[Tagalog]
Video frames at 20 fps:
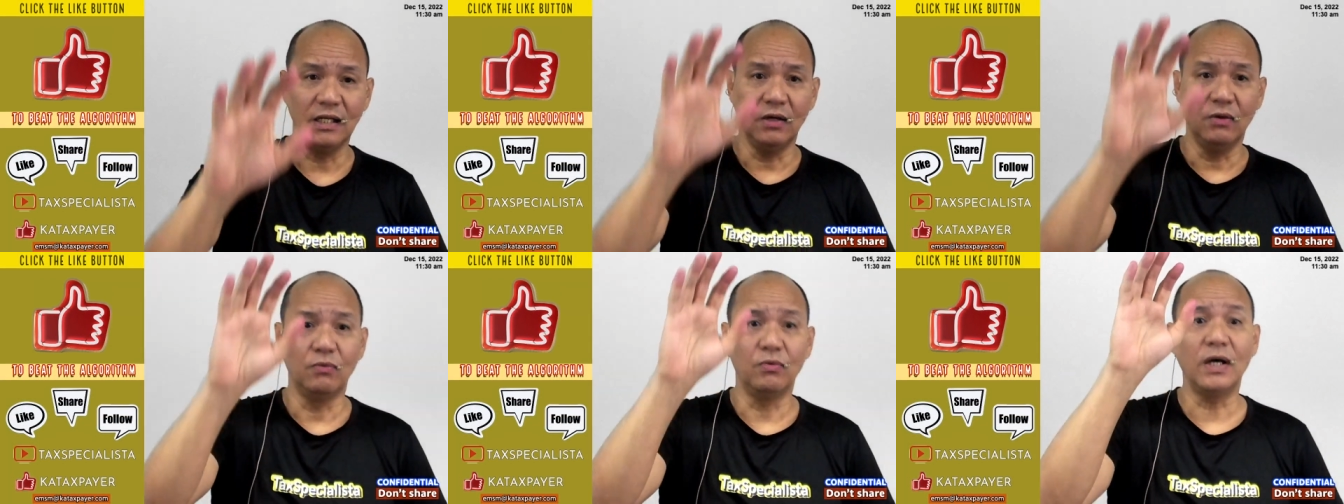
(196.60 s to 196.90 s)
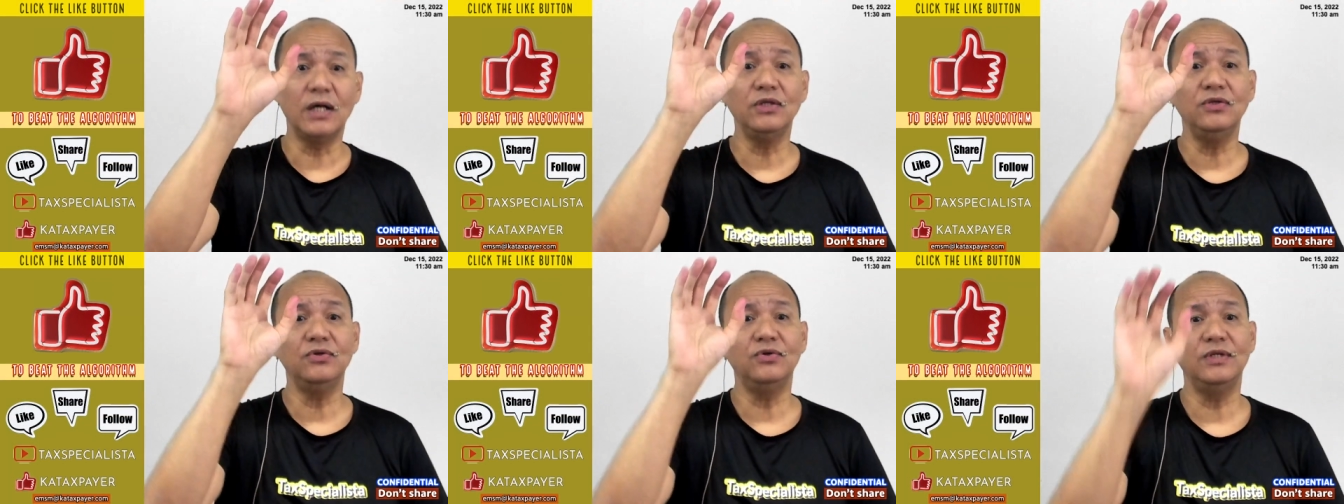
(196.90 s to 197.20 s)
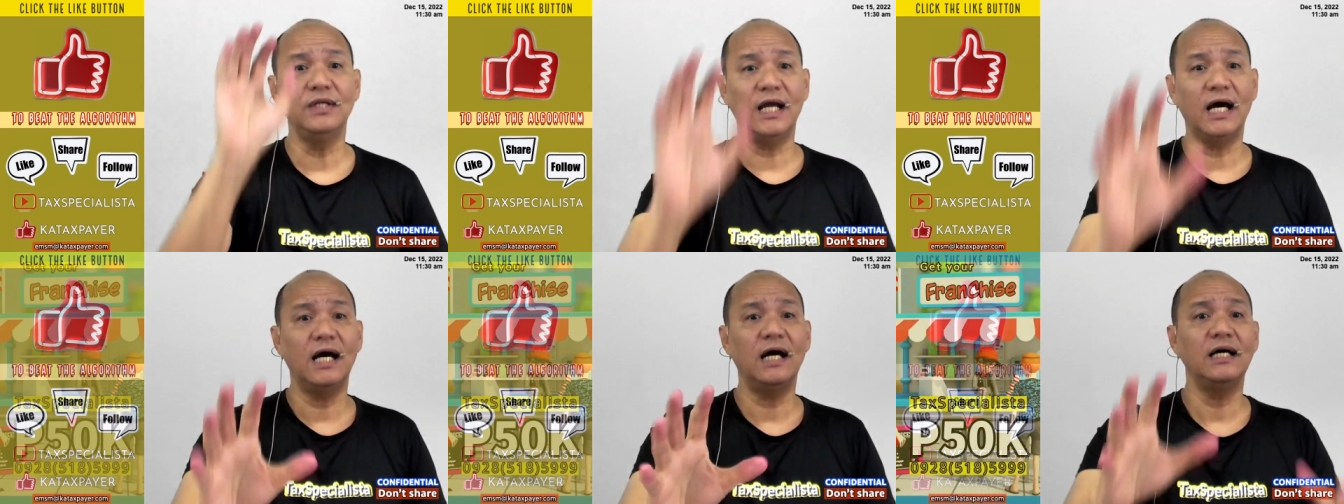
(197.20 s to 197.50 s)
wag nyo
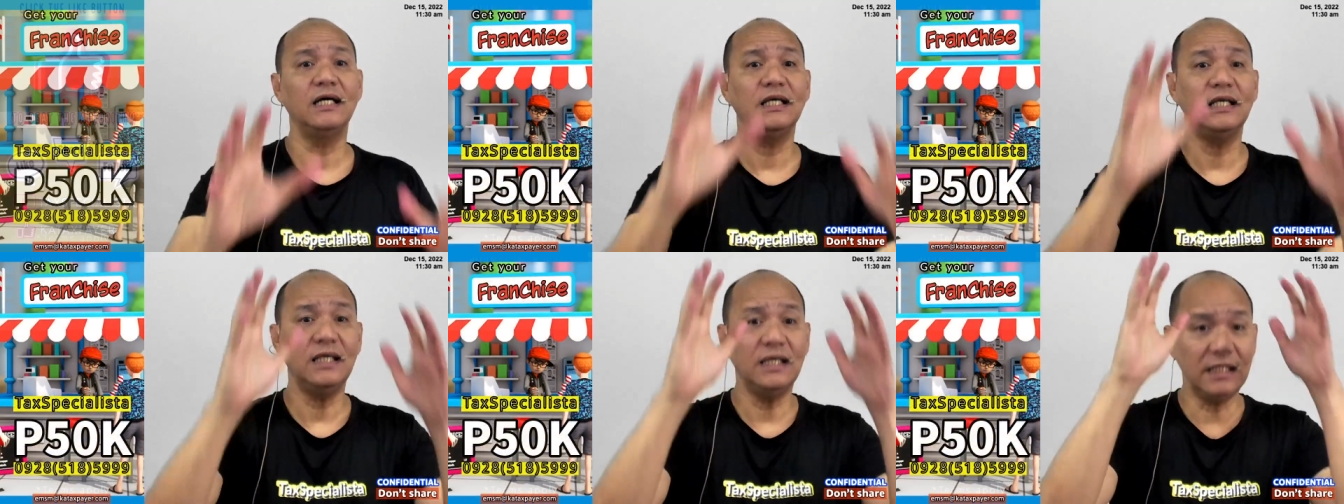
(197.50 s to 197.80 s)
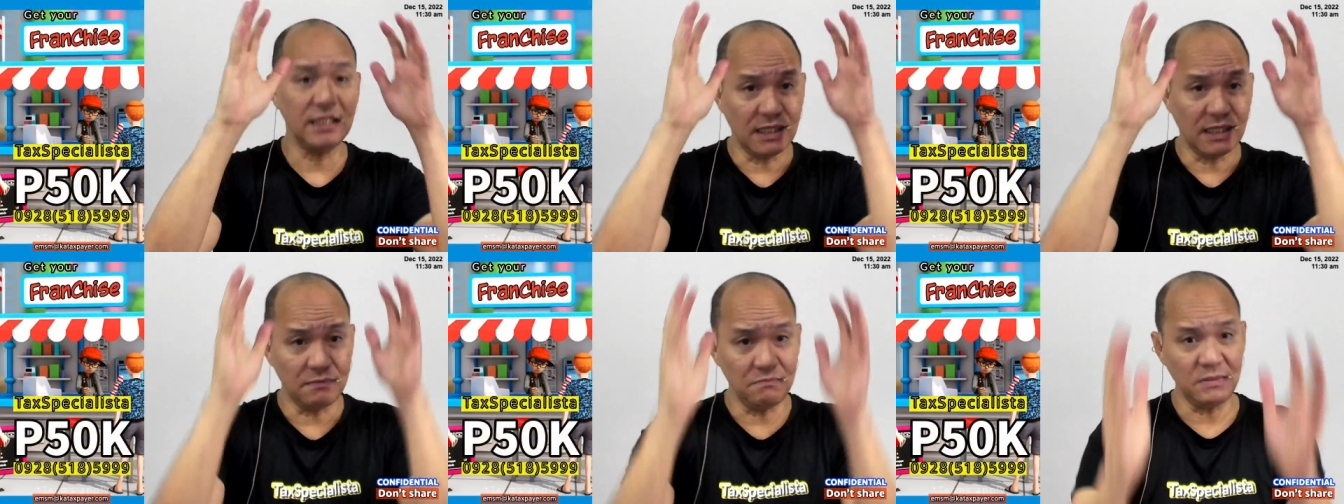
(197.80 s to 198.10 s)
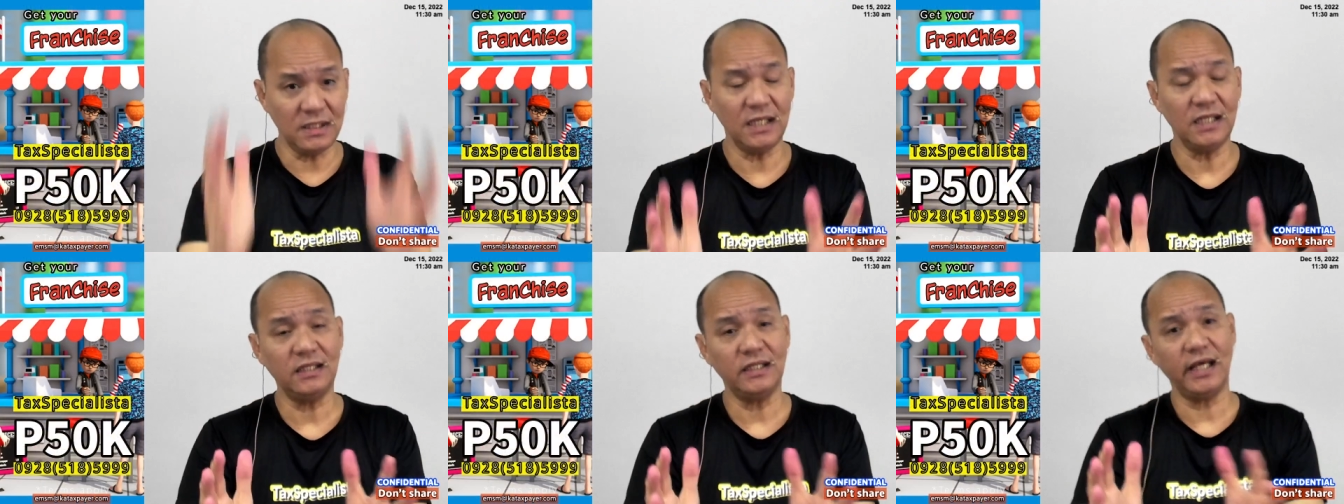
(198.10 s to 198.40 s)
nang
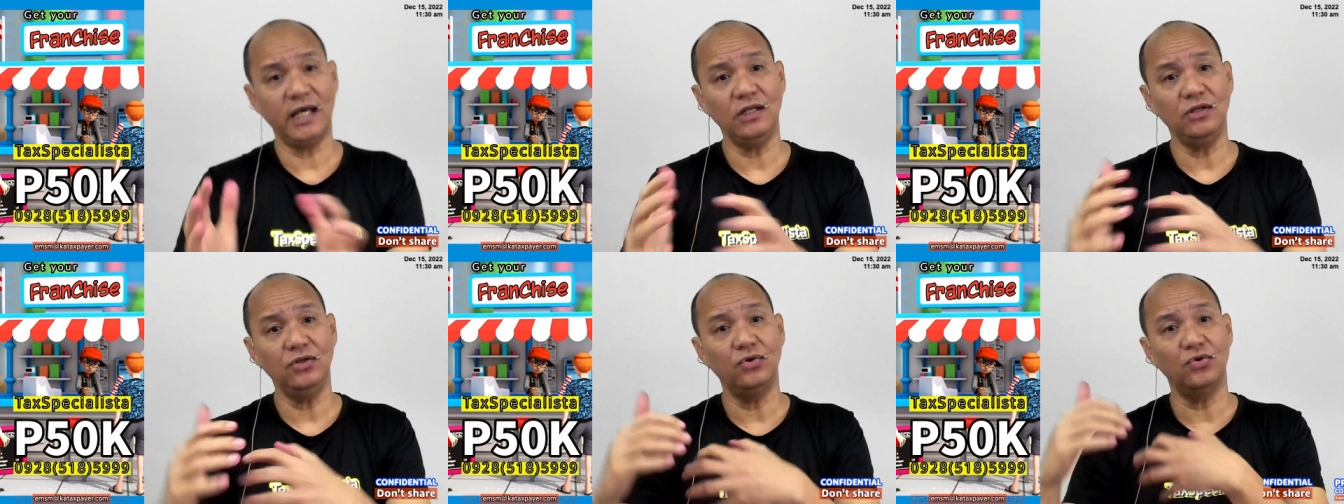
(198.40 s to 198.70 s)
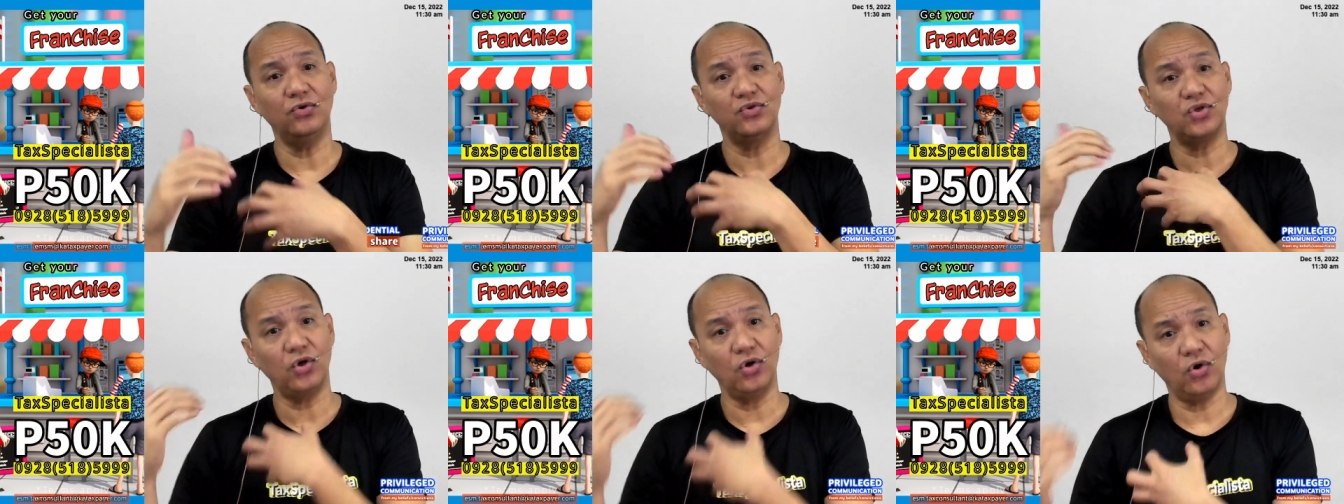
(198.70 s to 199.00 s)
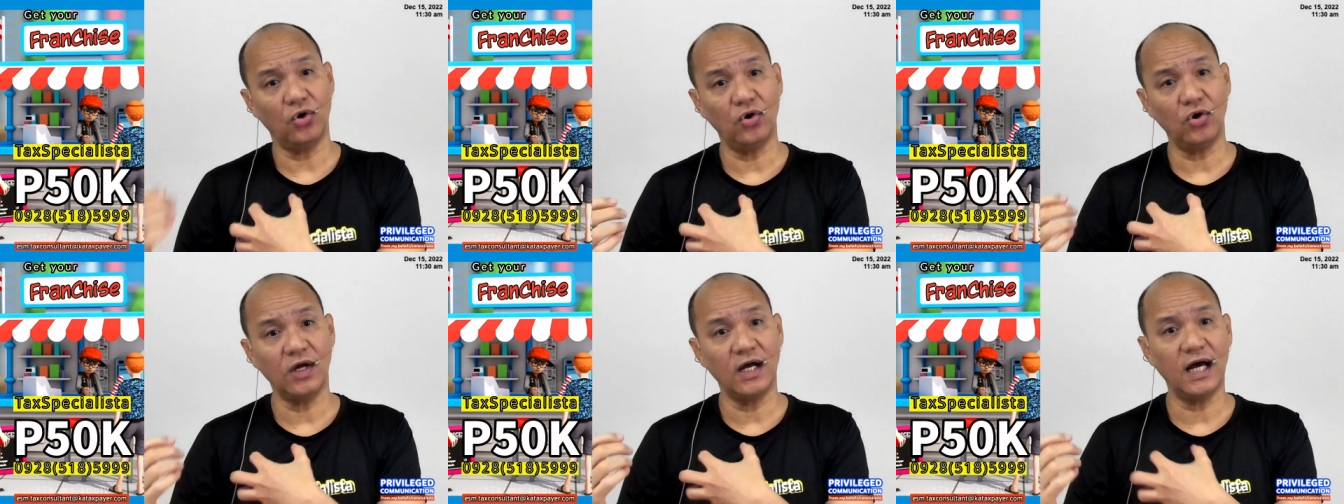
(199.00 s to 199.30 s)
gamitin yung
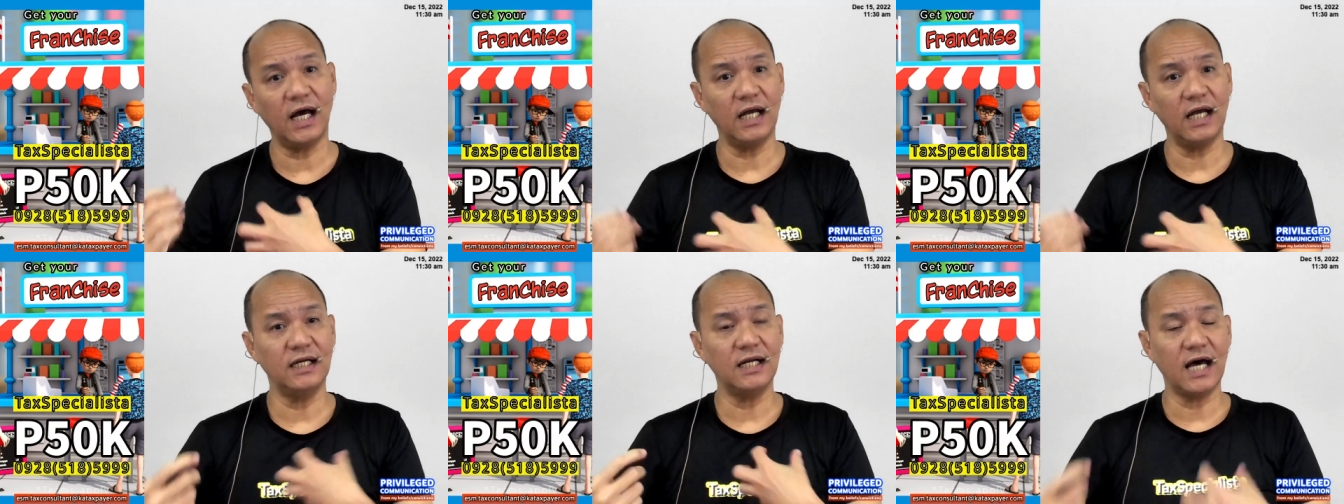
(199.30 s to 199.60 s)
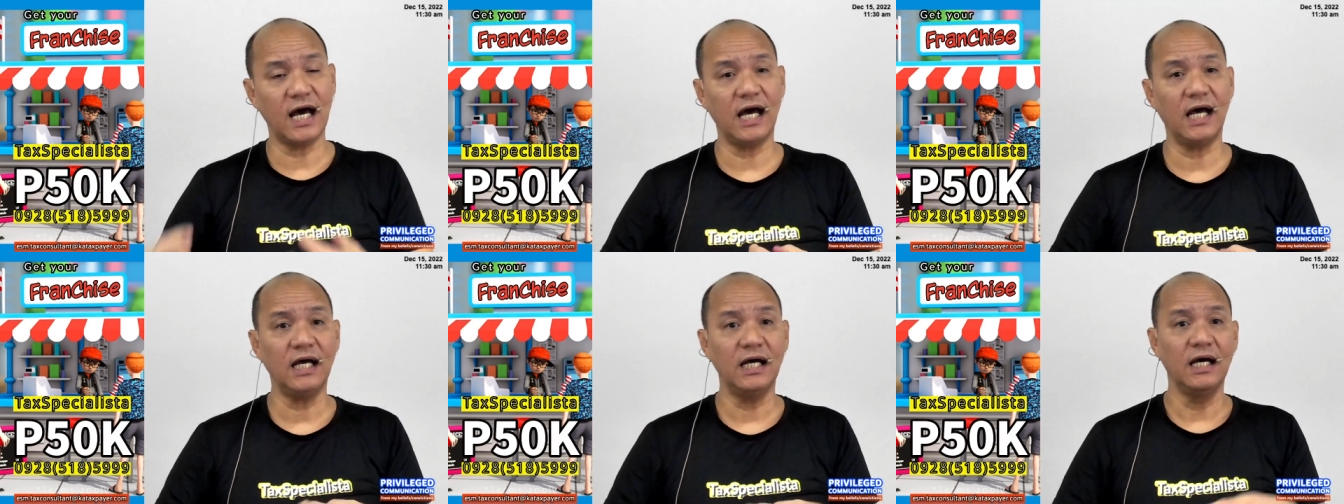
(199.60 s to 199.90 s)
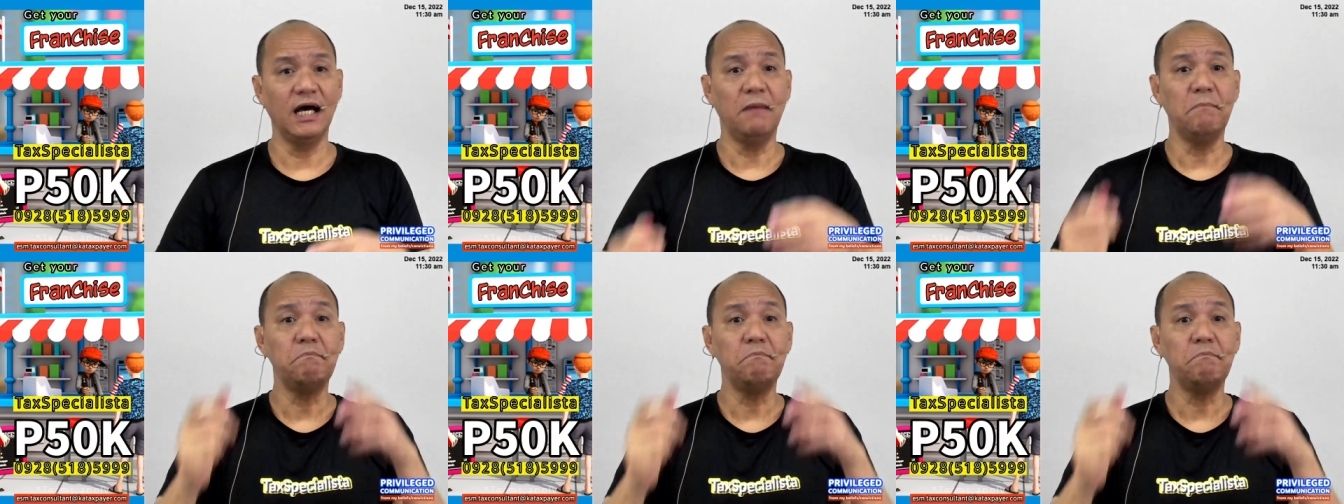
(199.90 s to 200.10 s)
slogan na